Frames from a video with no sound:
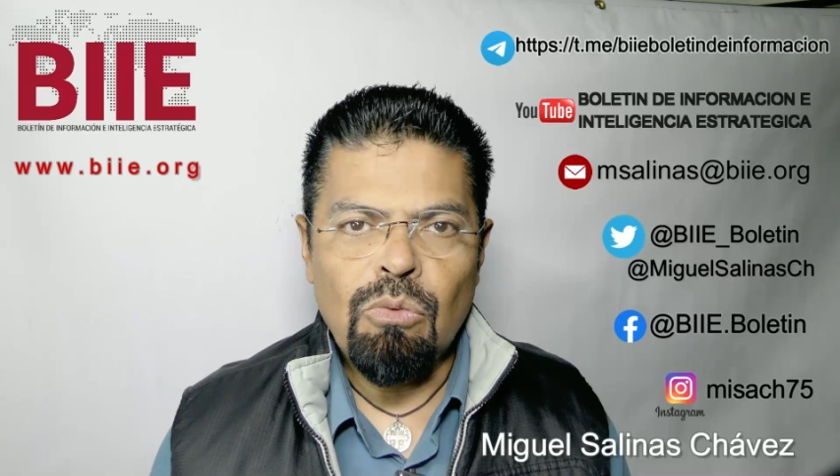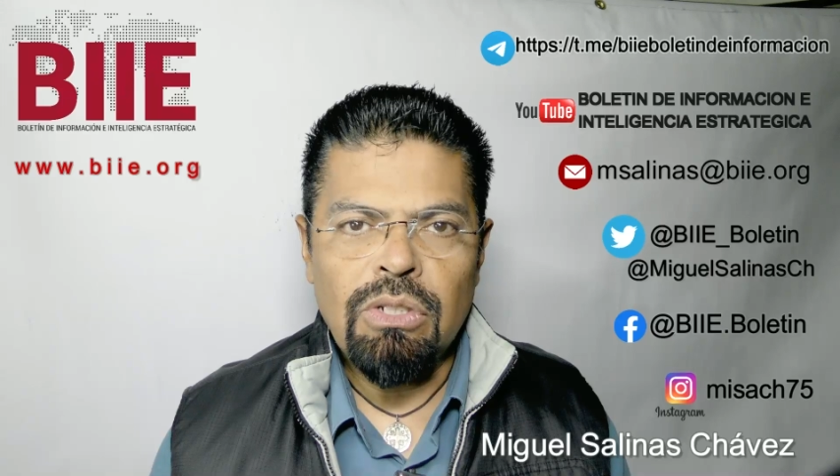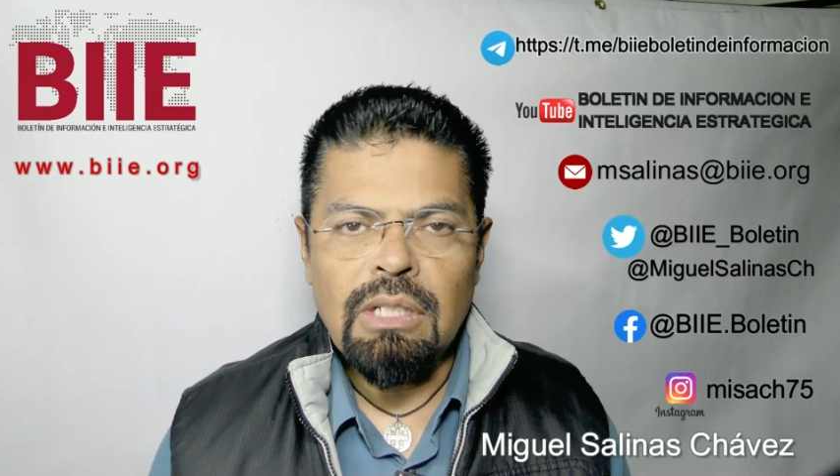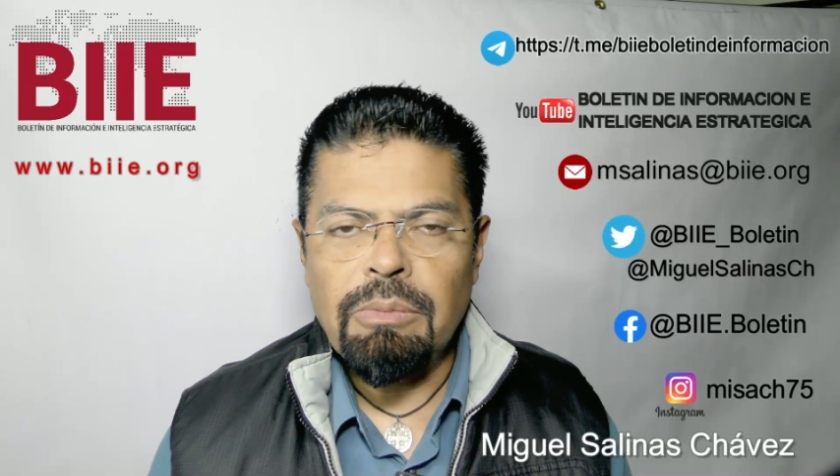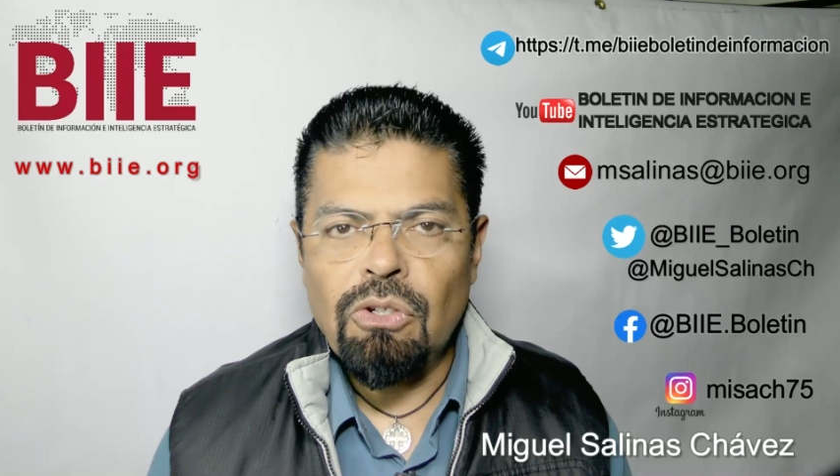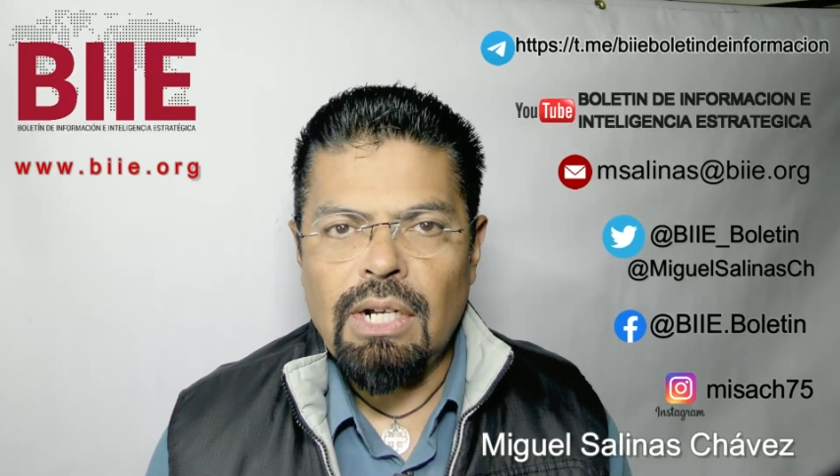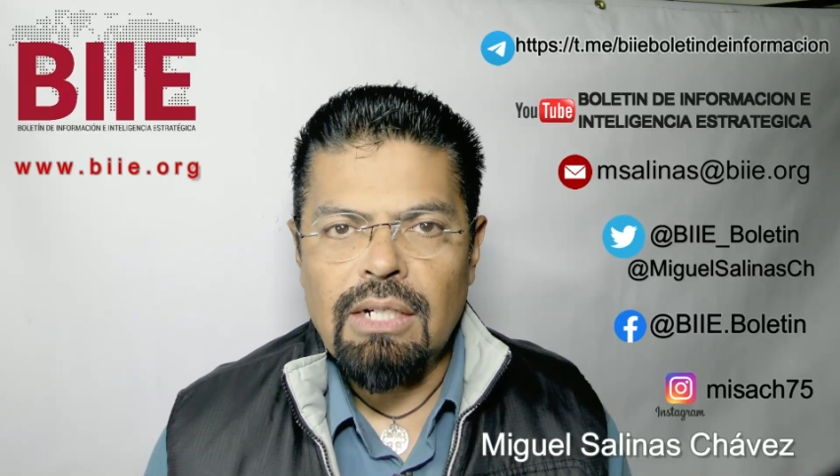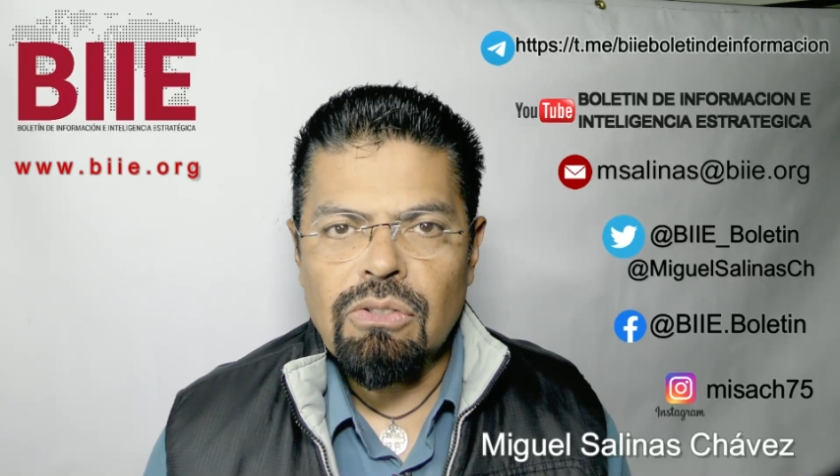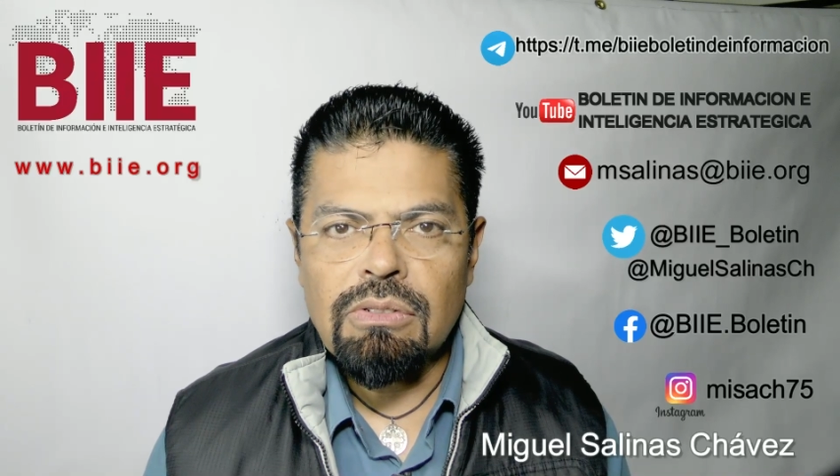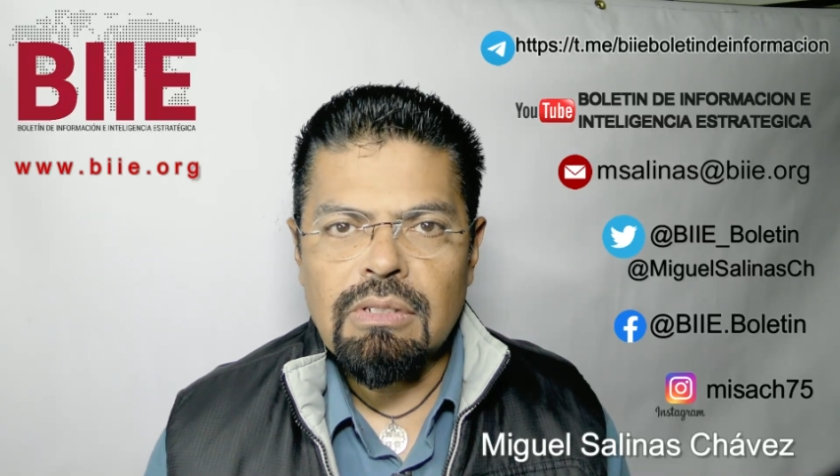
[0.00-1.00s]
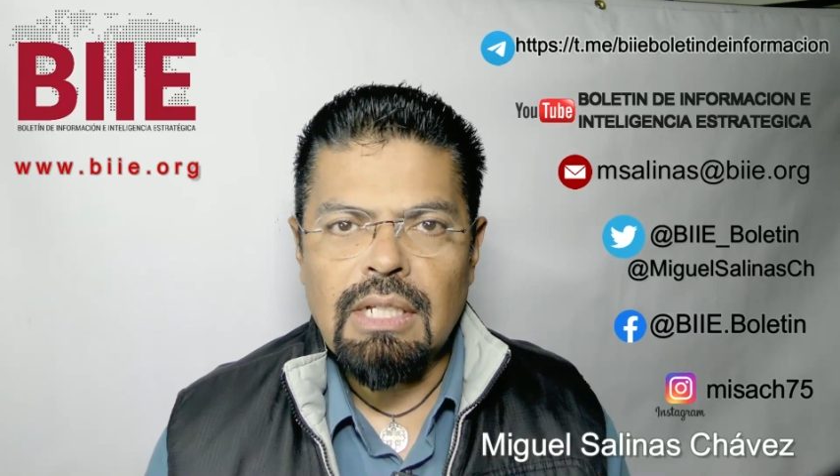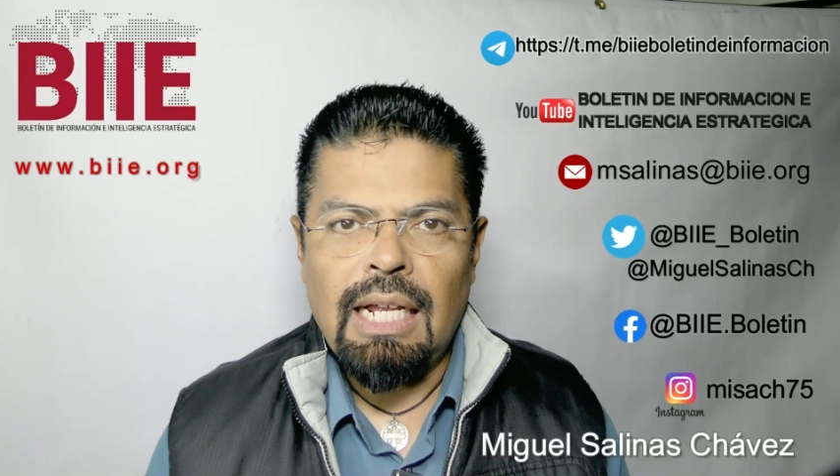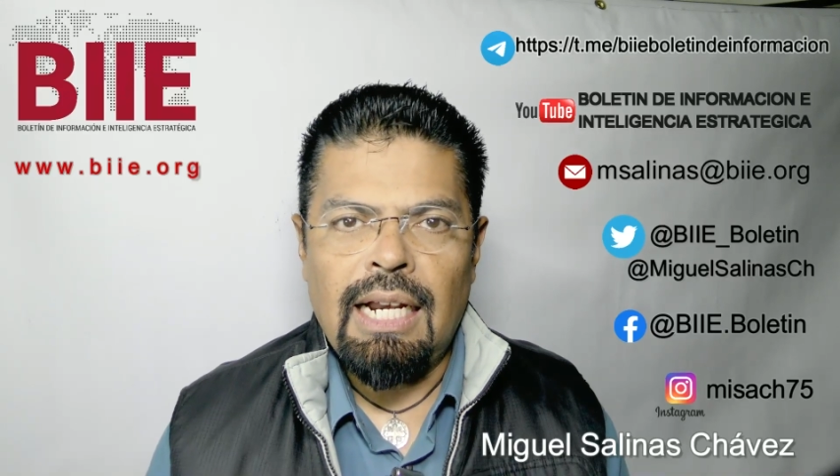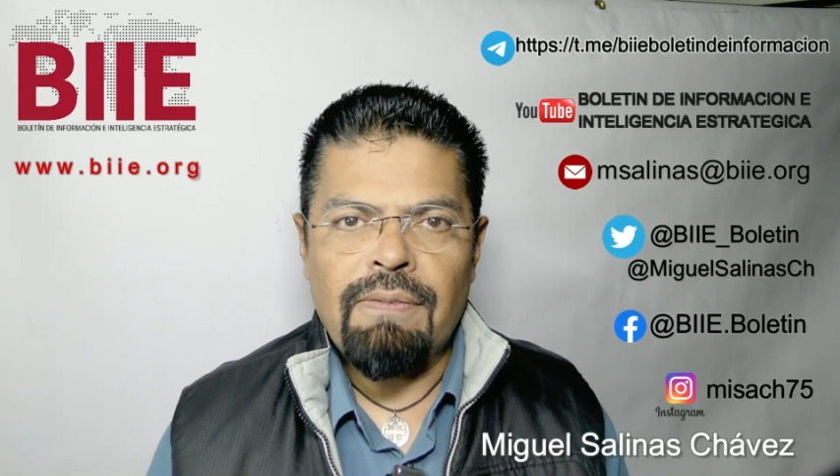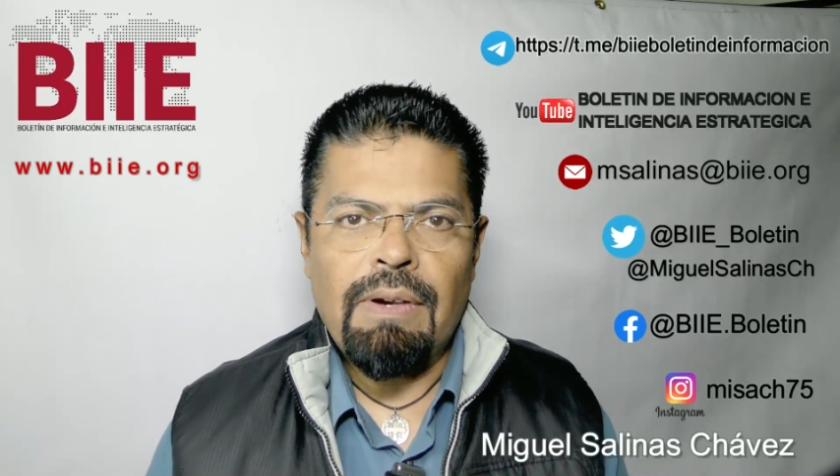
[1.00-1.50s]
multimillonarios
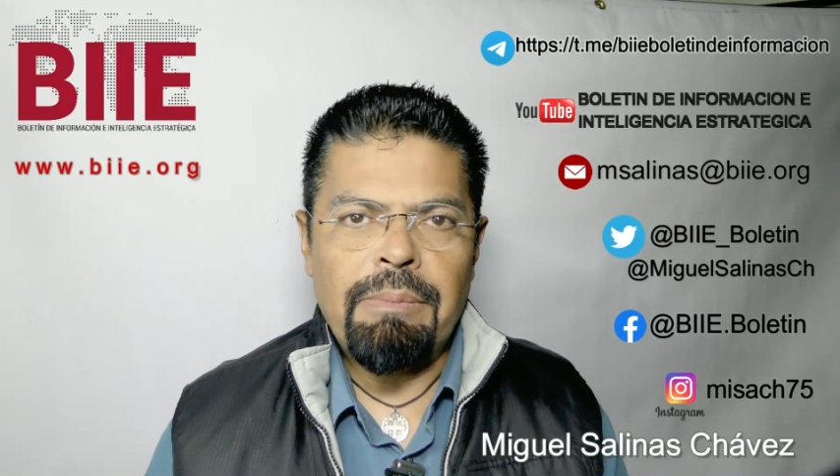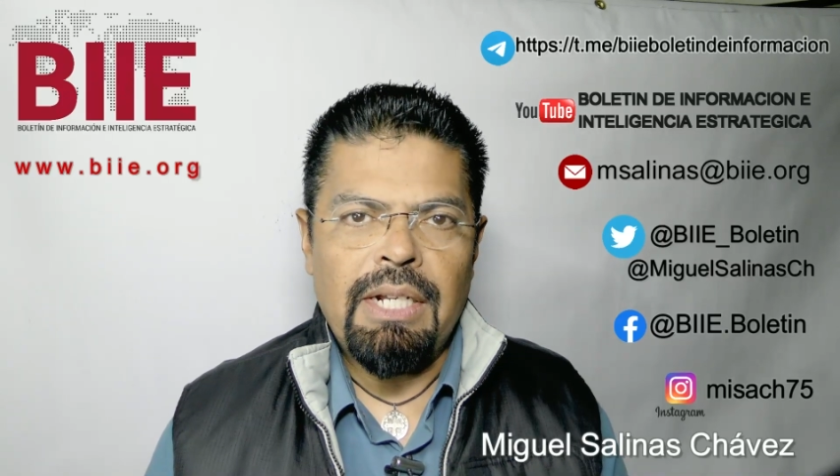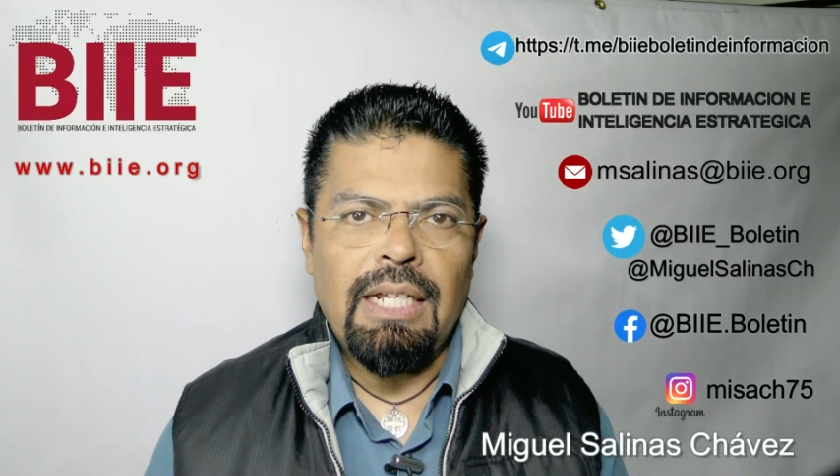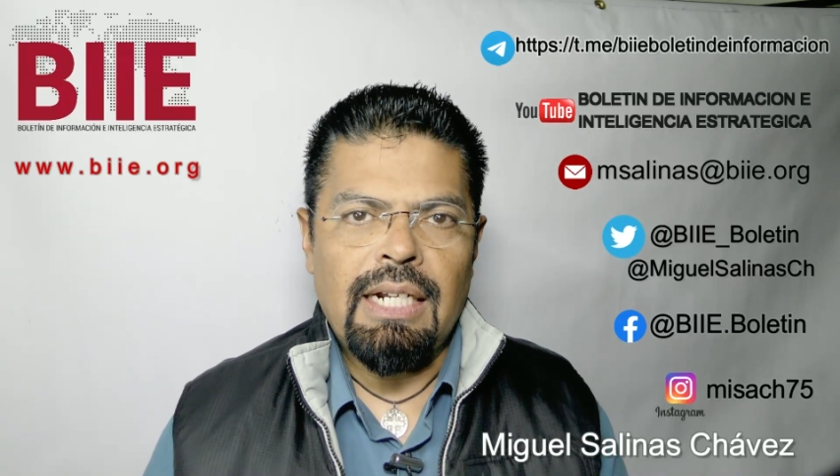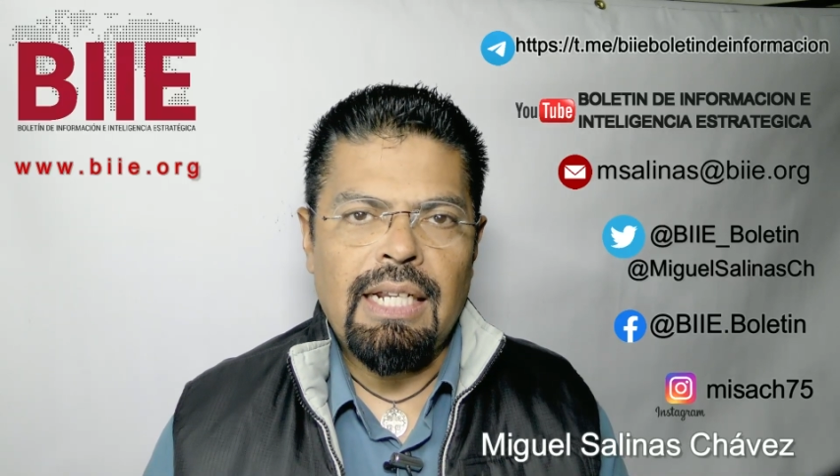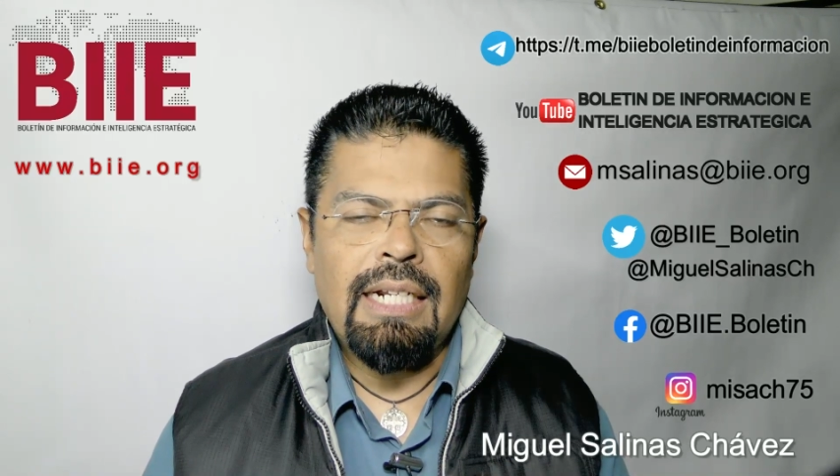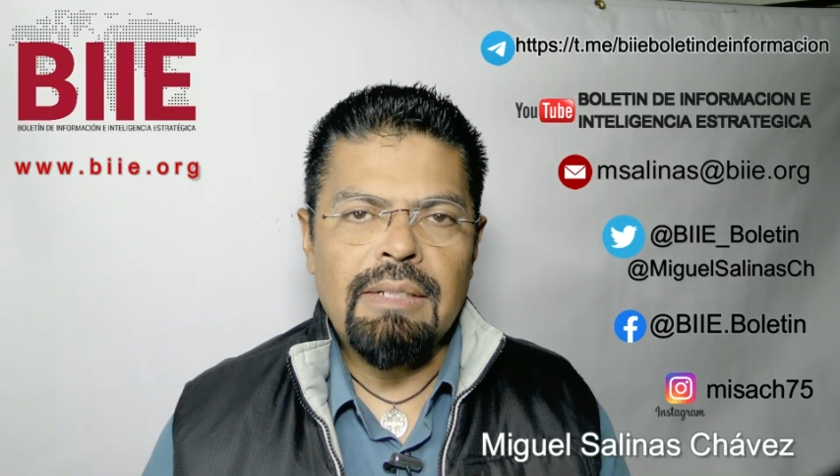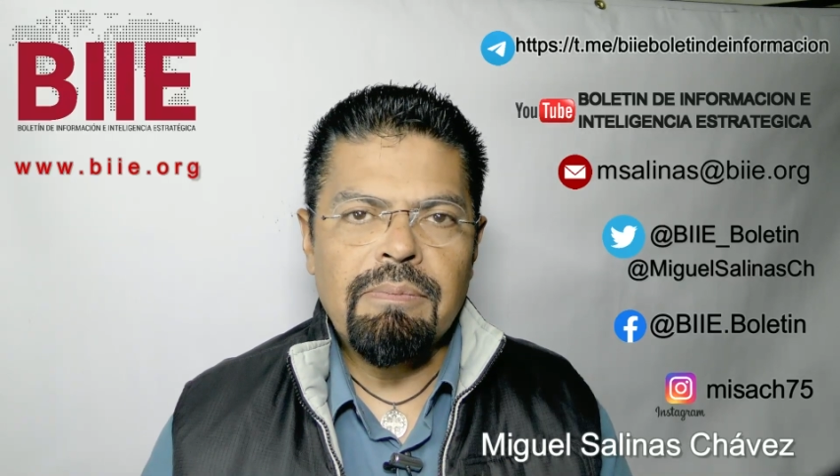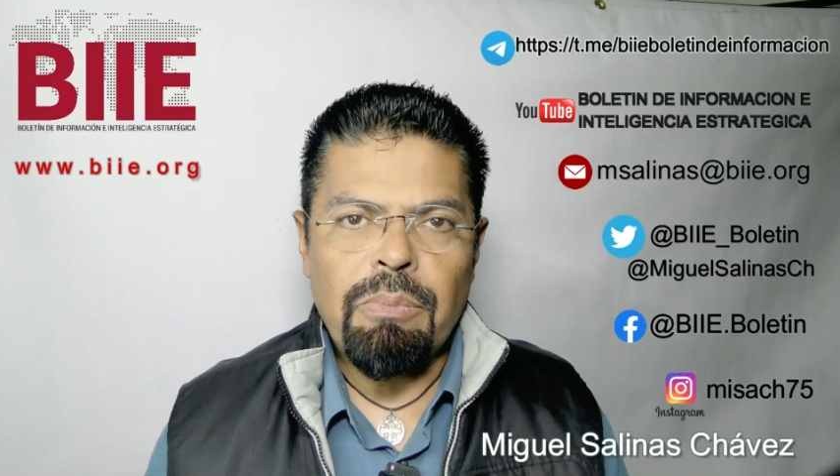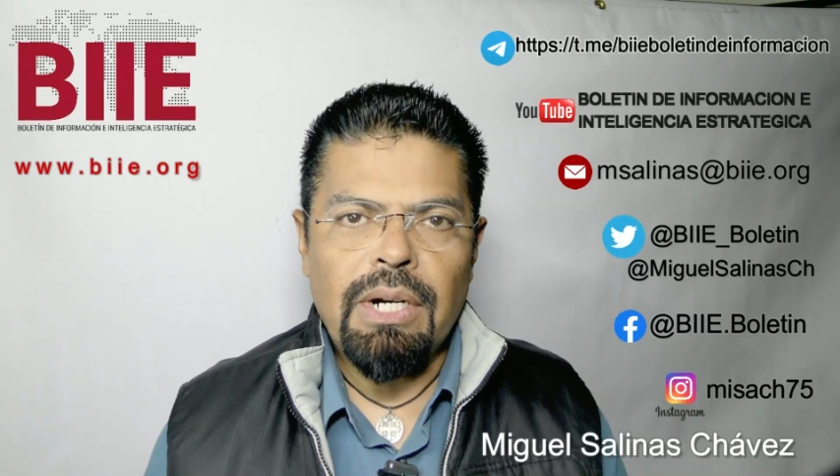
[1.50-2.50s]
a la familia real